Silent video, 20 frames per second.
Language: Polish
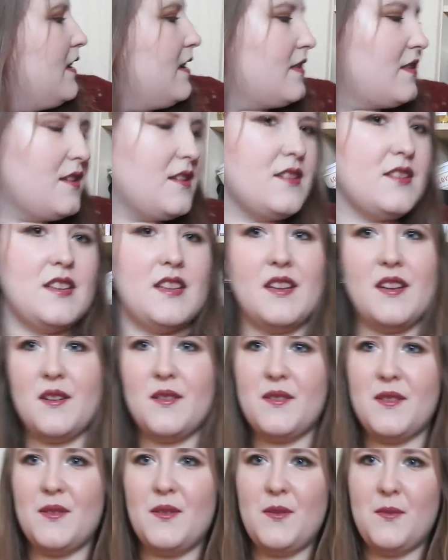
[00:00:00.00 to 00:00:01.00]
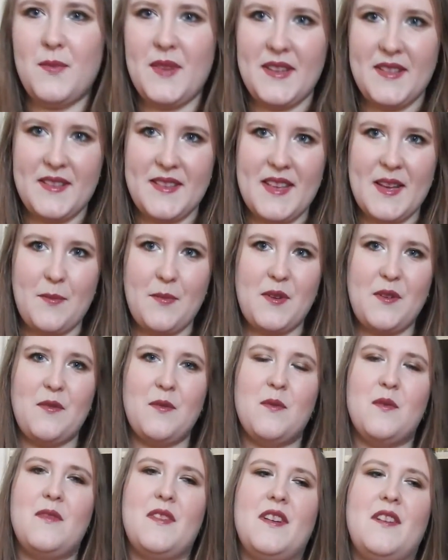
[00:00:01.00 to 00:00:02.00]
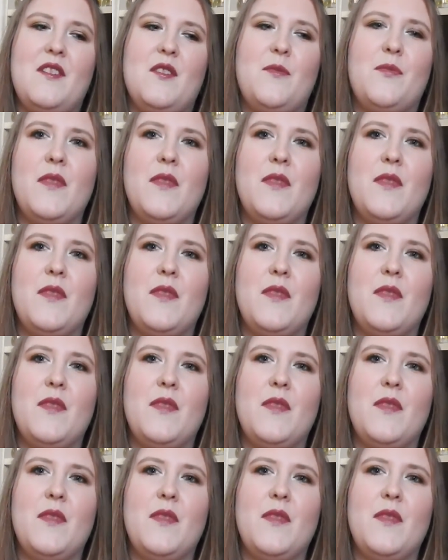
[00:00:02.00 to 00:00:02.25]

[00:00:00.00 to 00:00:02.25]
I to jeżeli chodzi o lubieńca perfumowego